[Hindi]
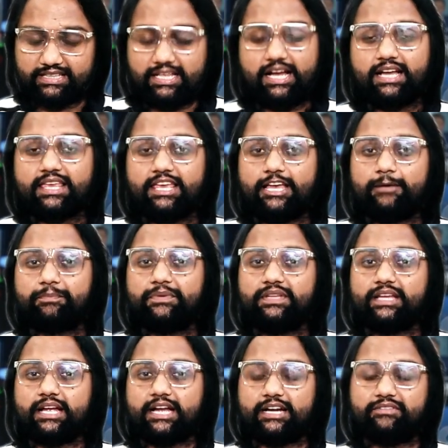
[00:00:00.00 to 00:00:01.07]
ताकि
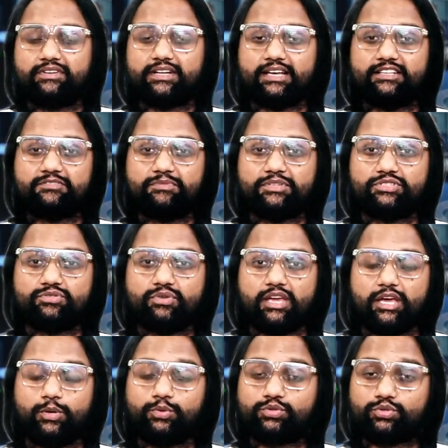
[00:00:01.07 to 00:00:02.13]
अपनी एडवर्टाइजमेंट जो
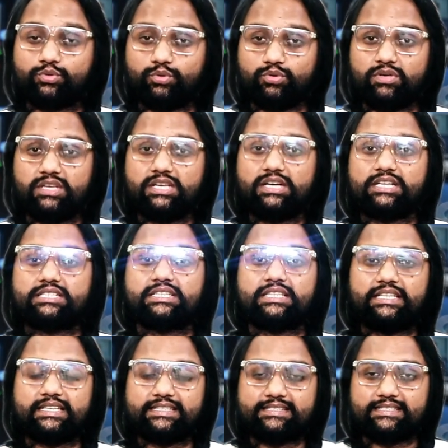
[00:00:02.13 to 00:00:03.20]
है उसको अच्छे
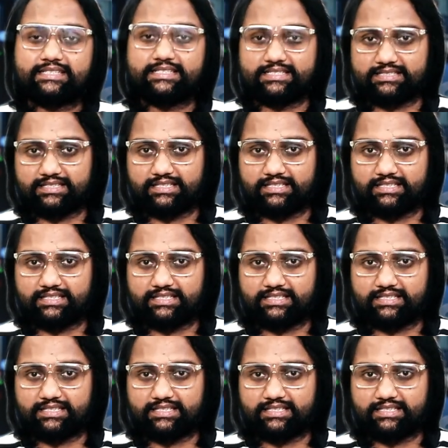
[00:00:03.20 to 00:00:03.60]
तरीके से कर